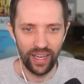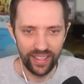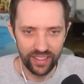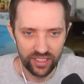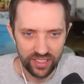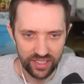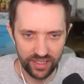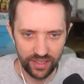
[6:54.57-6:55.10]

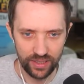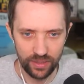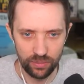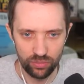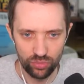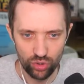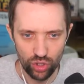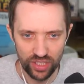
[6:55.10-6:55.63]
Als
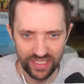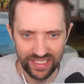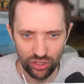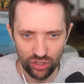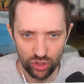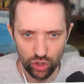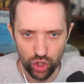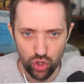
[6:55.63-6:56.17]
ähm,
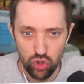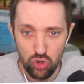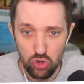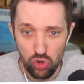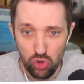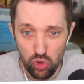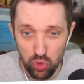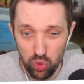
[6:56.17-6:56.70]

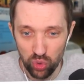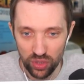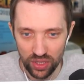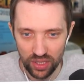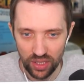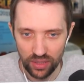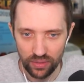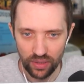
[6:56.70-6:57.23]

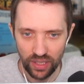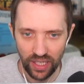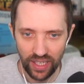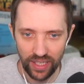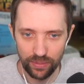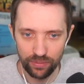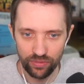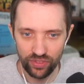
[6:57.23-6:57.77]
Stuhl
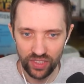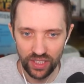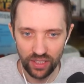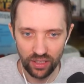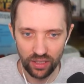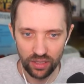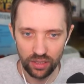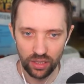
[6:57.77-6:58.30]
haben
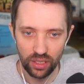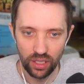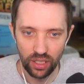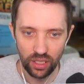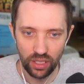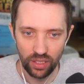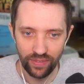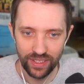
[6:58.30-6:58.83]
wir
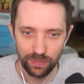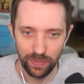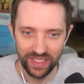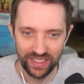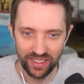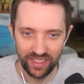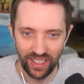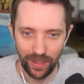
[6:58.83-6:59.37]
was
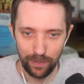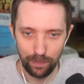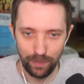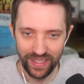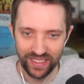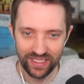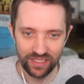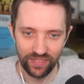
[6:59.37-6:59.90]
passt denn da am
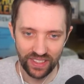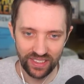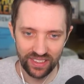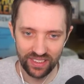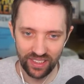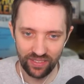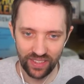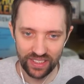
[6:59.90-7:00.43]
besten? Was,
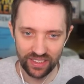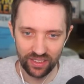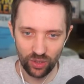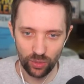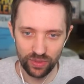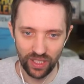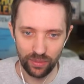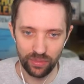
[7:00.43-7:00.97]
ist, was
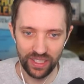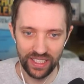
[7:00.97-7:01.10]
kommt am